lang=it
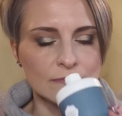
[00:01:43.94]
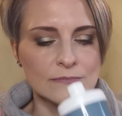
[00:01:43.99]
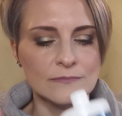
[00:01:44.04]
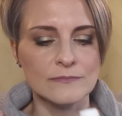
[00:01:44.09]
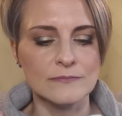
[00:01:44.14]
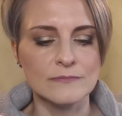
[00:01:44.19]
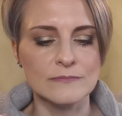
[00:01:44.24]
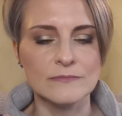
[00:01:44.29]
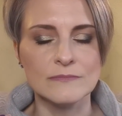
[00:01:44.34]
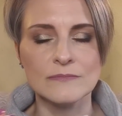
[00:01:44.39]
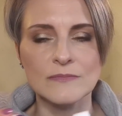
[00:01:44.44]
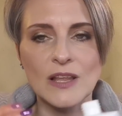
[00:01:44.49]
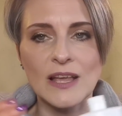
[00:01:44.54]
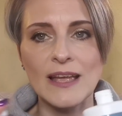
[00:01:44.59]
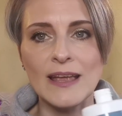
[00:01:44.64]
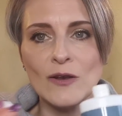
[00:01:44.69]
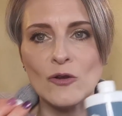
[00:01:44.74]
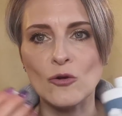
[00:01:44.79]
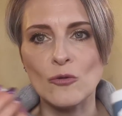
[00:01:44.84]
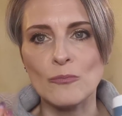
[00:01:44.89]
Mm,
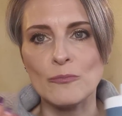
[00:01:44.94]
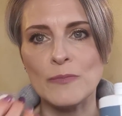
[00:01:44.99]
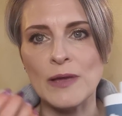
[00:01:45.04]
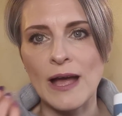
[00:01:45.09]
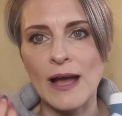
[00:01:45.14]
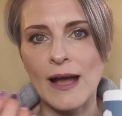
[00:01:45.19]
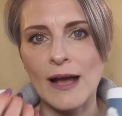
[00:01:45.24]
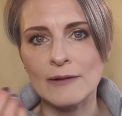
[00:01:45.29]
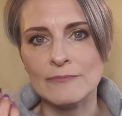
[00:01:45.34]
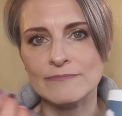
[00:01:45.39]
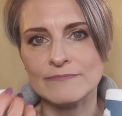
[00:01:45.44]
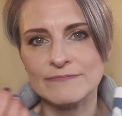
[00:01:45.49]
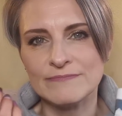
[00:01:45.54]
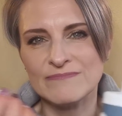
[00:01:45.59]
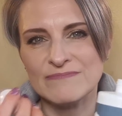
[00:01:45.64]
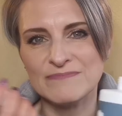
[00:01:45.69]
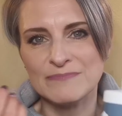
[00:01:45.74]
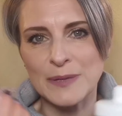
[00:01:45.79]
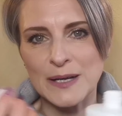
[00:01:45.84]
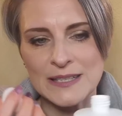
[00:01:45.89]
che non mi ha mh,
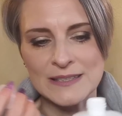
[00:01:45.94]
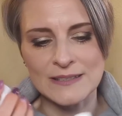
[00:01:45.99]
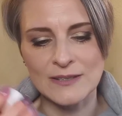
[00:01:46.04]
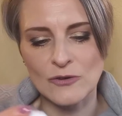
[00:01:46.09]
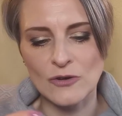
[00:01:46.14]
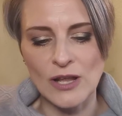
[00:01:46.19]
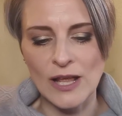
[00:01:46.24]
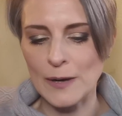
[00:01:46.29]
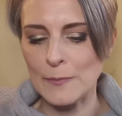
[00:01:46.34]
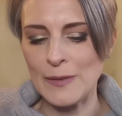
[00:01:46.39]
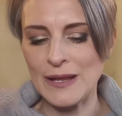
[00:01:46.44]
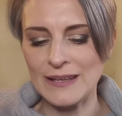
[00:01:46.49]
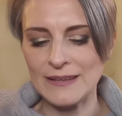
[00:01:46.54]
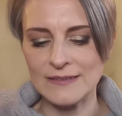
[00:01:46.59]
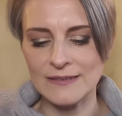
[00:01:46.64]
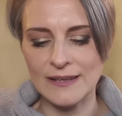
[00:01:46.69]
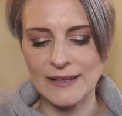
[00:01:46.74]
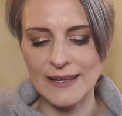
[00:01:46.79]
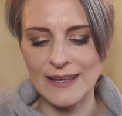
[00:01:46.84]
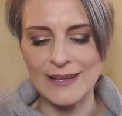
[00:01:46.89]
mm,
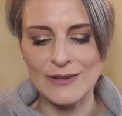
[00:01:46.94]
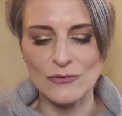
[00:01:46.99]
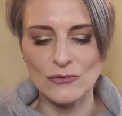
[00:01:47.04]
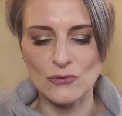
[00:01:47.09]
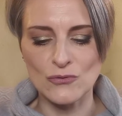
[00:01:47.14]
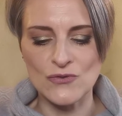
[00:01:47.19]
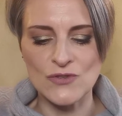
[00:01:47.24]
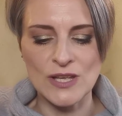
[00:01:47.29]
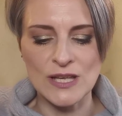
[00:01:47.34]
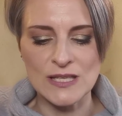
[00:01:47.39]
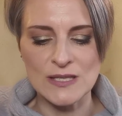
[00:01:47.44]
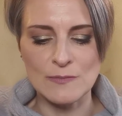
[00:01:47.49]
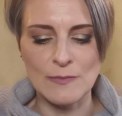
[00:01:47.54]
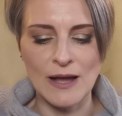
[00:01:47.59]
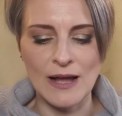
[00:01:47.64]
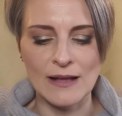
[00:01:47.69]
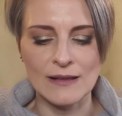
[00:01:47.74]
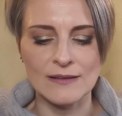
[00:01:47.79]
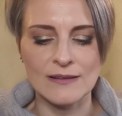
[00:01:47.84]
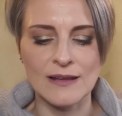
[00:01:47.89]
particolarmente
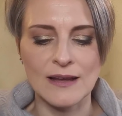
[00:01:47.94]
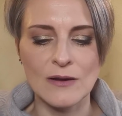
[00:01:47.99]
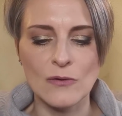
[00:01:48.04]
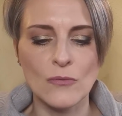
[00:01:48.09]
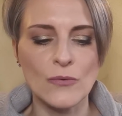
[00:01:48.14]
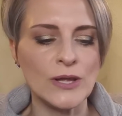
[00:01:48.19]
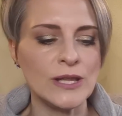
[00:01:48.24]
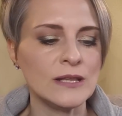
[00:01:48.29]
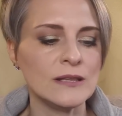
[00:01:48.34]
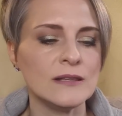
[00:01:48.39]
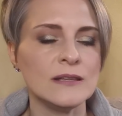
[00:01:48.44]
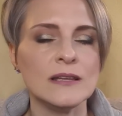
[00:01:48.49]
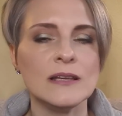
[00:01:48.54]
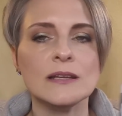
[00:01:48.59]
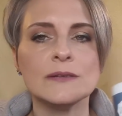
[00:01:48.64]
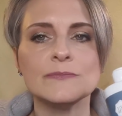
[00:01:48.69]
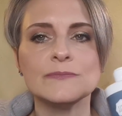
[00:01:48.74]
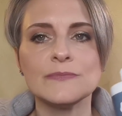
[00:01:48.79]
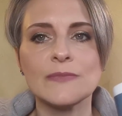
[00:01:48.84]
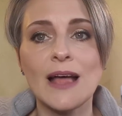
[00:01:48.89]
entusiasmata,
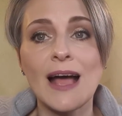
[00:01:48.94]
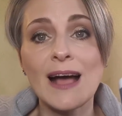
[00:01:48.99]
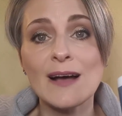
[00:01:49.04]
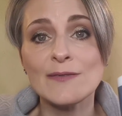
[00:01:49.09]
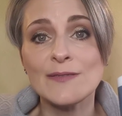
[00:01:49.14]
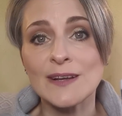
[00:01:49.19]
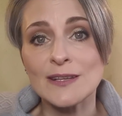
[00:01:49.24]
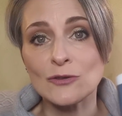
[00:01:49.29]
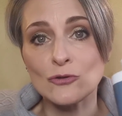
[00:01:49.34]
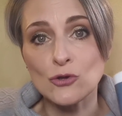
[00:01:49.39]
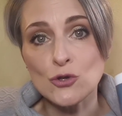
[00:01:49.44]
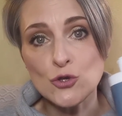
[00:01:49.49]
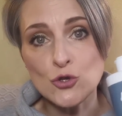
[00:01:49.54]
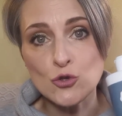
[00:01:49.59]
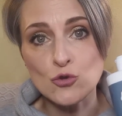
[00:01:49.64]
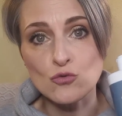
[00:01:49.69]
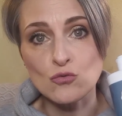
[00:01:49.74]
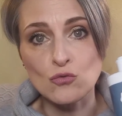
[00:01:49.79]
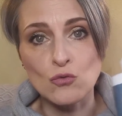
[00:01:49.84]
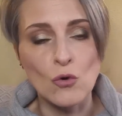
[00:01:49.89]
quindi ha fatto il
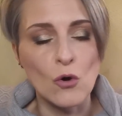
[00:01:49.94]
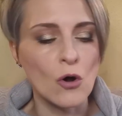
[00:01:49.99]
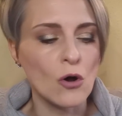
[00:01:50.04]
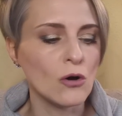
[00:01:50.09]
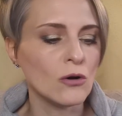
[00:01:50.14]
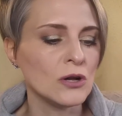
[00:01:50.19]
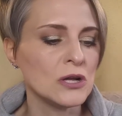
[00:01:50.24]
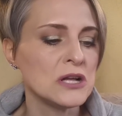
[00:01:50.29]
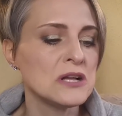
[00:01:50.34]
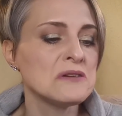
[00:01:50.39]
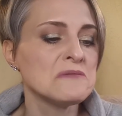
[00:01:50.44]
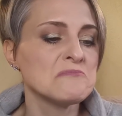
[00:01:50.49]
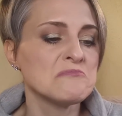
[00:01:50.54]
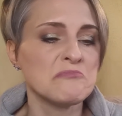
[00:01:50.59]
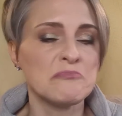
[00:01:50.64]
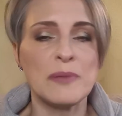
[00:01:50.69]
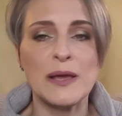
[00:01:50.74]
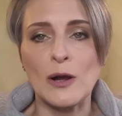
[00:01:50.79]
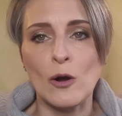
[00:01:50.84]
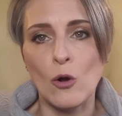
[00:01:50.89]
suo,
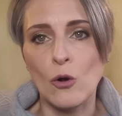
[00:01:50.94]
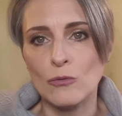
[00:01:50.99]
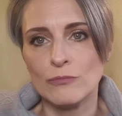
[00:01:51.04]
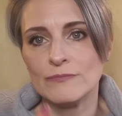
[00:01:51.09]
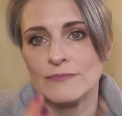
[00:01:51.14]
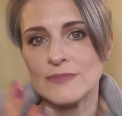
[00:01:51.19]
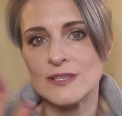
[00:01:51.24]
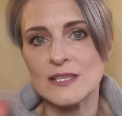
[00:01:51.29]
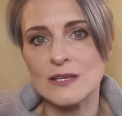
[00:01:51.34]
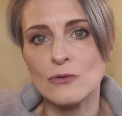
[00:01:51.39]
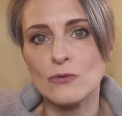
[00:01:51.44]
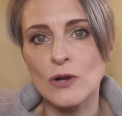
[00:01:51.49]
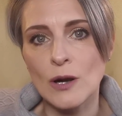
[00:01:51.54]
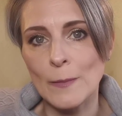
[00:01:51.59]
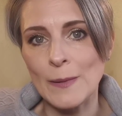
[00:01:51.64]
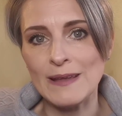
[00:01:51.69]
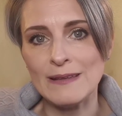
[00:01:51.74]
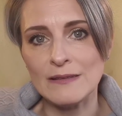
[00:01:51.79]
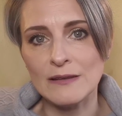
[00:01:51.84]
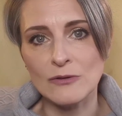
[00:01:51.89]
però
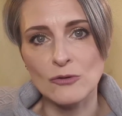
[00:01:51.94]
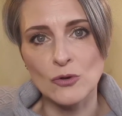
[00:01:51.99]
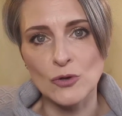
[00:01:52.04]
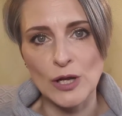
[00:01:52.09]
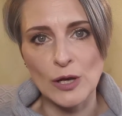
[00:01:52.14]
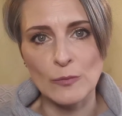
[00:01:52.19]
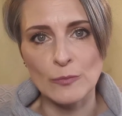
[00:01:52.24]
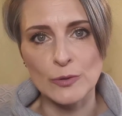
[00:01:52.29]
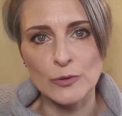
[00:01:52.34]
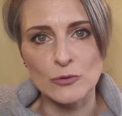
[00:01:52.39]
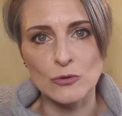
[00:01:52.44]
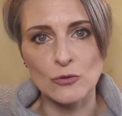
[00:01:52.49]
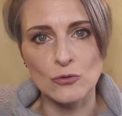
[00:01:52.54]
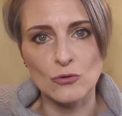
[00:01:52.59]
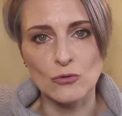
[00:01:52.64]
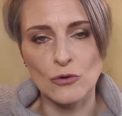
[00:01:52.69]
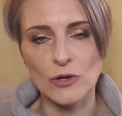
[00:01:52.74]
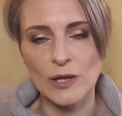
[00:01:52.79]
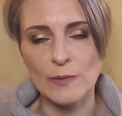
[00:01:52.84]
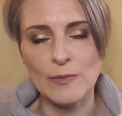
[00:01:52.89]
sicuramente non è un
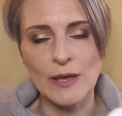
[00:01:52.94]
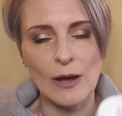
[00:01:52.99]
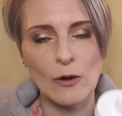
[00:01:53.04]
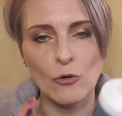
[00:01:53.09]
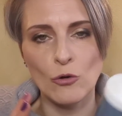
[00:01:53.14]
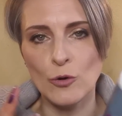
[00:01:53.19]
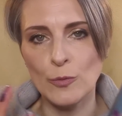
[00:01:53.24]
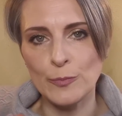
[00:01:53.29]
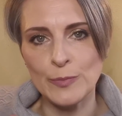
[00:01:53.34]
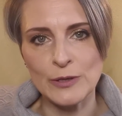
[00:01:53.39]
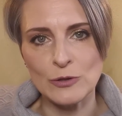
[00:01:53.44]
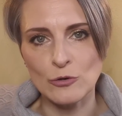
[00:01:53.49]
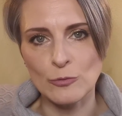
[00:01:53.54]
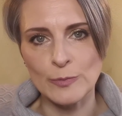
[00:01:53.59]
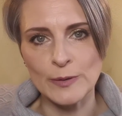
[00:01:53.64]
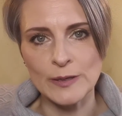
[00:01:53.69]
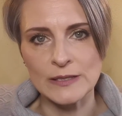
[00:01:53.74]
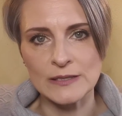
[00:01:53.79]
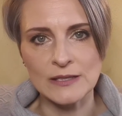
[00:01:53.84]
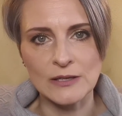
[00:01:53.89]
prodotto che mi ha colpito
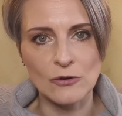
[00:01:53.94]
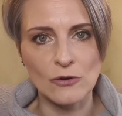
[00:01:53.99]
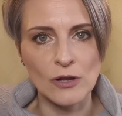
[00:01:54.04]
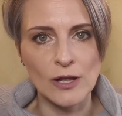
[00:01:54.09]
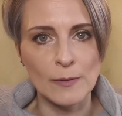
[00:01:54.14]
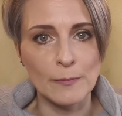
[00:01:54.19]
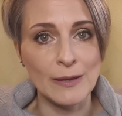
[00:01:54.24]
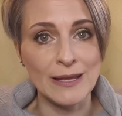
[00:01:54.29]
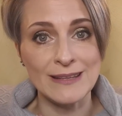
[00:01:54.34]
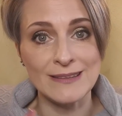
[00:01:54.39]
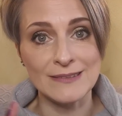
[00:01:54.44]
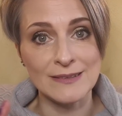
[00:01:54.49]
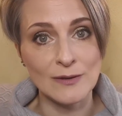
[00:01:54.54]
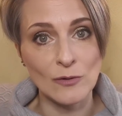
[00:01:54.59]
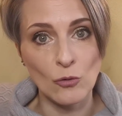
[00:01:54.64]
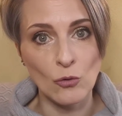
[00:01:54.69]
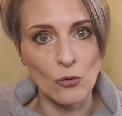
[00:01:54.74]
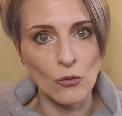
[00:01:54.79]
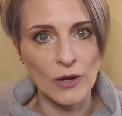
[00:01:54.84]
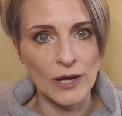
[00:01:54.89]

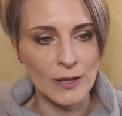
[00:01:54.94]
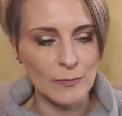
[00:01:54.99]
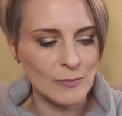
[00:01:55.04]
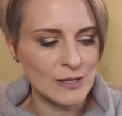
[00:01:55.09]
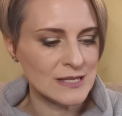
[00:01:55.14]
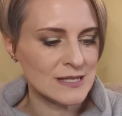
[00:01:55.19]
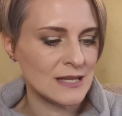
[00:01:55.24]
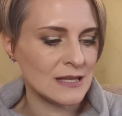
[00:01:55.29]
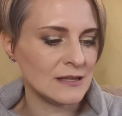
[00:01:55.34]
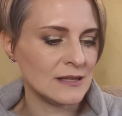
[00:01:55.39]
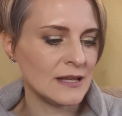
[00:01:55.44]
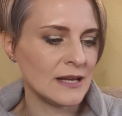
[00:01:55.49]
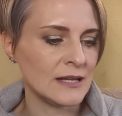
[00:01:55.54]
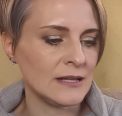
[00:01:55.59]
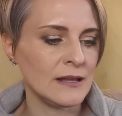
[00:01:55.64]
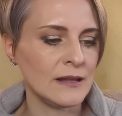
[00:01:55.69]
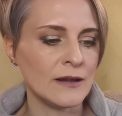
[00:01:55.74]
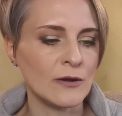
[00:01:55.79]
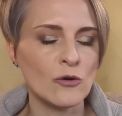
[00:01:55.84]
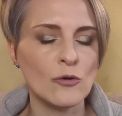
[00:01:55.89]
particolarmente o che mi sentirei
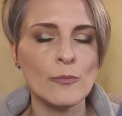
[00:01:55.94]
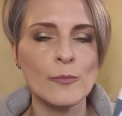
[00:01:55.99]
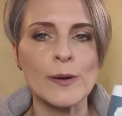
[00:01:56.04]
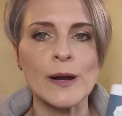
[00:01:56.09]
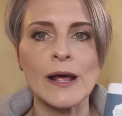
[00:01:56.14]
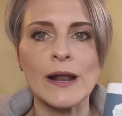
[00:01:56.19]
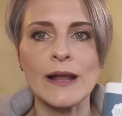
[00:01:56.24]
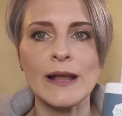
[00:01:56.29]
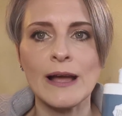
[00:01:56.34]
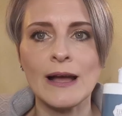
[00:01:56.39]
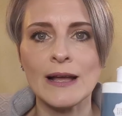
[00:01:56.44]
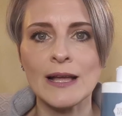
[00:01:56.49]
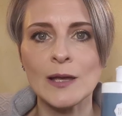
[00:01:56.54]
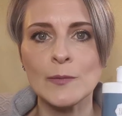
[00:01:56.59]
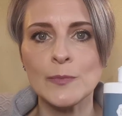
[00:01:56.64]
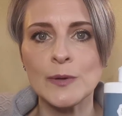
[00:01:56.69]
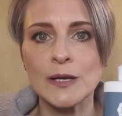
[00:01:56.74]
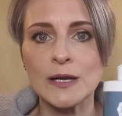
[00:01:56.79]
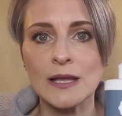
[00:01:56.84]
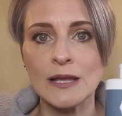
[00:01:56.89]
di ricomprare,
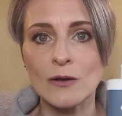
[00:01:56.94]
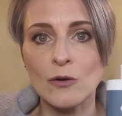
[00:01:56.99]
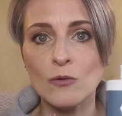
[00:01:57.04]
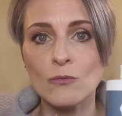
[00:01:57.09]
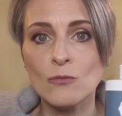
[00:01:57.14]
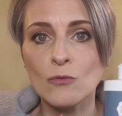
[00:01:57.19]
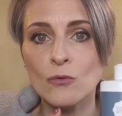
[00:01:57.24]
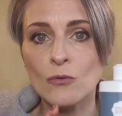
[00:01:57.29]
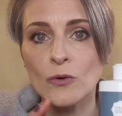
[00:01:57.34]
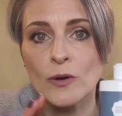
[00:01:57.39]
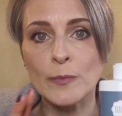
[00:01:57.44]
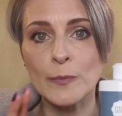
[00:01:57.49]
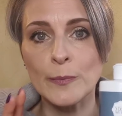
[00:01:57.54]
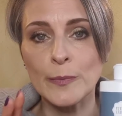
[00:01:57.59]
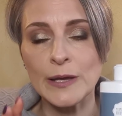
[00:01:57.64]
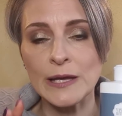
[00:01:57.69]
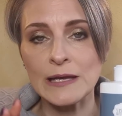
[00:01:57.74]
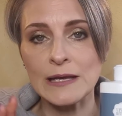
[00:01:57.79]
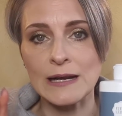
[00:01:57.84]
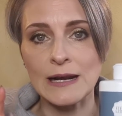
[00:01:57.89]
anche perché comunque
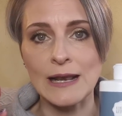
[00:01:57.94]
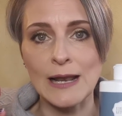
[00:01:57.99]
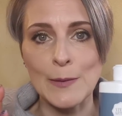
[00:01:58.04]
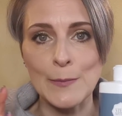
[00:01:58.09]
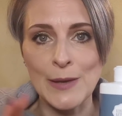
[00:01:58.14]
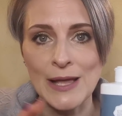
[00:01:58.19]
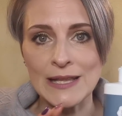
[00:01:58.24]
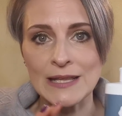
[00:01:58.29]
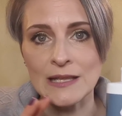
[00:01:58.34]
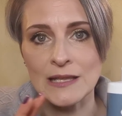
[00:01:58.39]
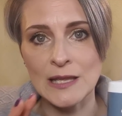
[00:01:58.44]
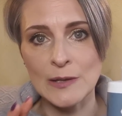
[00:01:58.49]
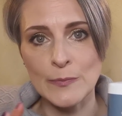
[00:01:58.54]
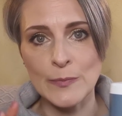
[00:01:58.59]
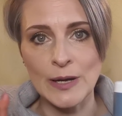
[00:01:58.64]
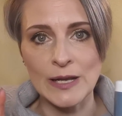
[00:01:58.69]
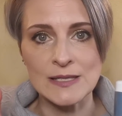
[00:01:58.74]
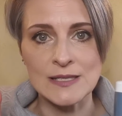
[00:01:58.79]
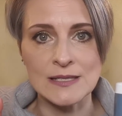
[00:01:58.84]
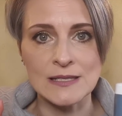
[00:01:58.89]
per la media dei
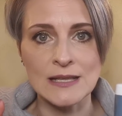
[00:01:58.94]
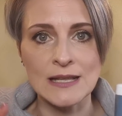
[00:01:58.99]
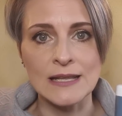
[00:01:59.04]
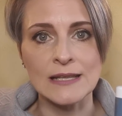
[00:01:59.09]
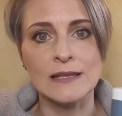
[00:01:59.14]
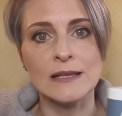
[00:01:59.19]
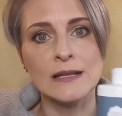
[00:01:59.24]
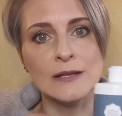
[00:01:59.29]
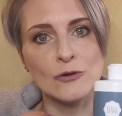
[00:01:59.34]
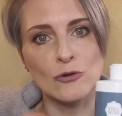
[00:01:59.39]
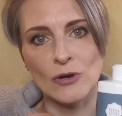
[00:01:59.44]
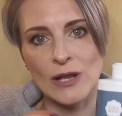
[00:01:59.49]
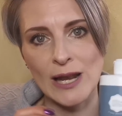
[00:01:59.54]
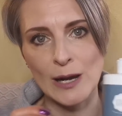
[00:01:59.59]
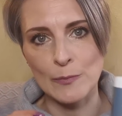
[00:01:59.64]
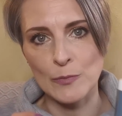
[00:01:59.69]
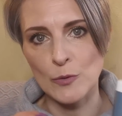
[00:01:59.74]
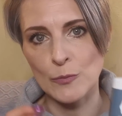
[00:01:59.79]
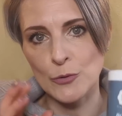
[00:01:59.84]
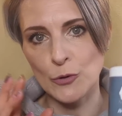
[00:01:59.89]
prezzi di Lidl non
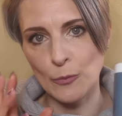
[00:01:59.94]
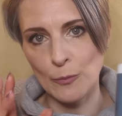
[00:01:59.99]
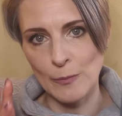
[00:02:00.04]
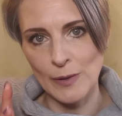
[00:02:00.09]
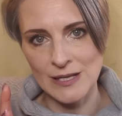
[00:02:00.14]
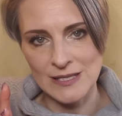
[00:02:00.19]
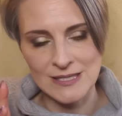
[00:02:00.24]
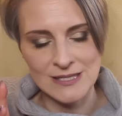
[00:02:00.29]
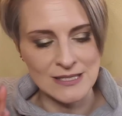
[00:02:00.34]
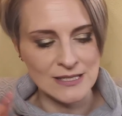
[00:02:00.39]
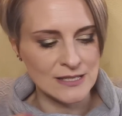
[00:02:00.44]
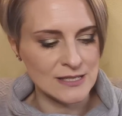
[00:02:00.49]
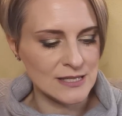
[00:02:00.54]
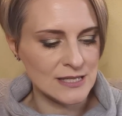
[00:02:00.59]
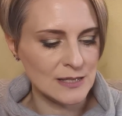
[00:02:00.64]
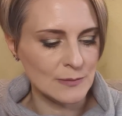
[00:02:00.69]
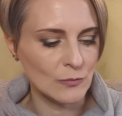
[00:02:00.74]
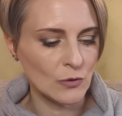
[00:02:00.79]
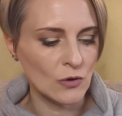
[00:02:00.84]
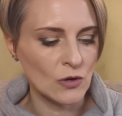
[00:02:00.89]
era proprio
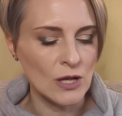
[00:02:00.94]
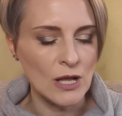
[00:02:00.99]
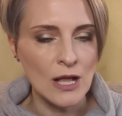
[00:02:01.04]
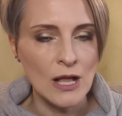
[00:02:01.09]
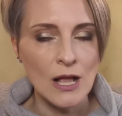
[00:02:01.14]
bassissimo.